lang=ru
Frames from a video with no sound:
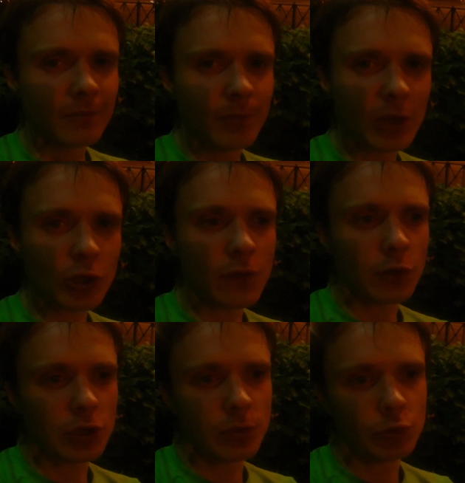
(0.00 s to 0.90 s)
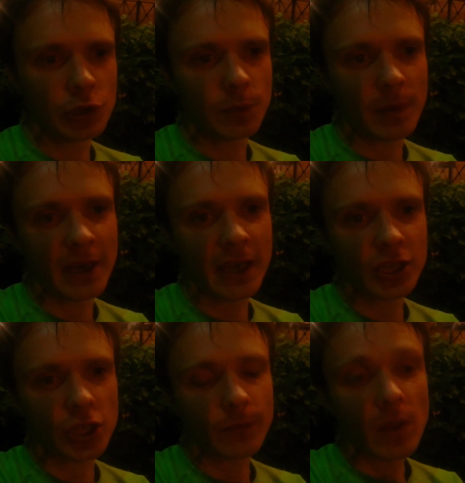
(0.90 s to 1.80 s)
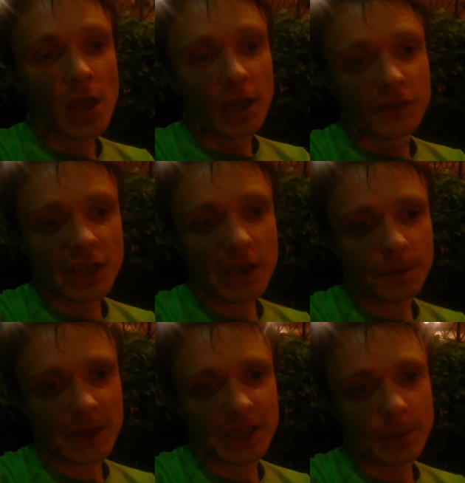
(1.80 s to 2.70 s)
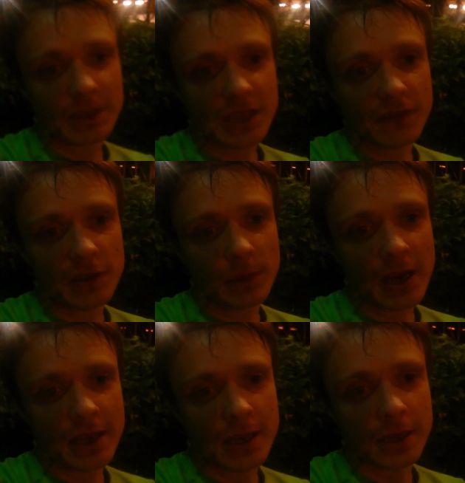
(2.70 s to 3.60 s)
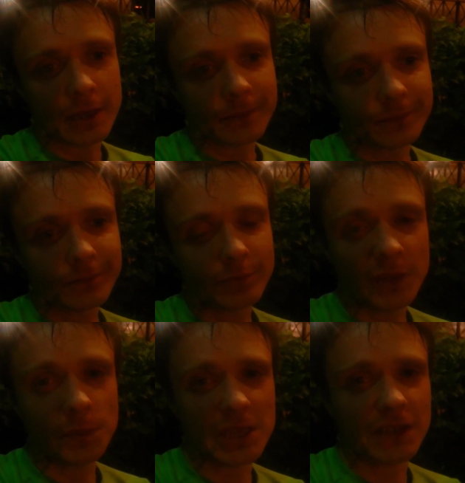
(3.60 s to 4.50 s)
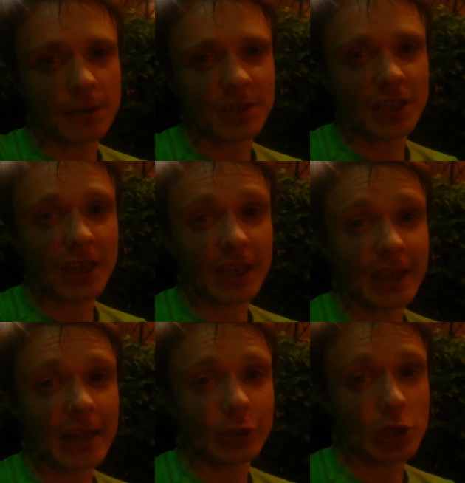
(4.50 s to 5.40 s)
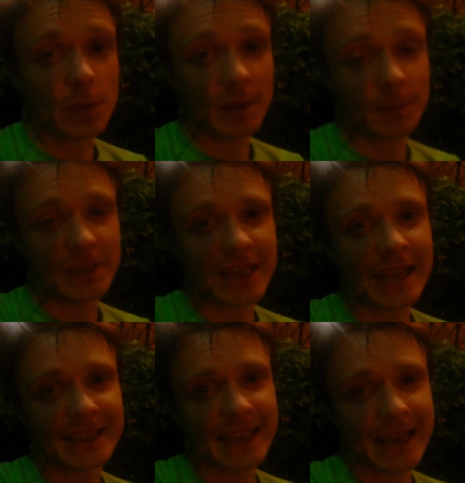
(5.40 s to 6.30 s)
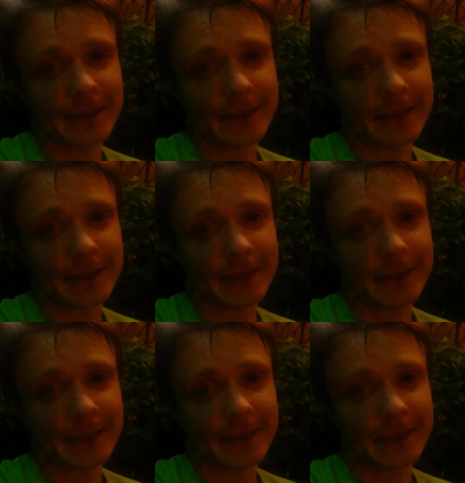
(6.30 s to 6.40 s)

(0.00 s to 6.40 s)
Потом вроде будет полегче. Всем спасибо за внимание. Подписываемся на канал, кто не подписался.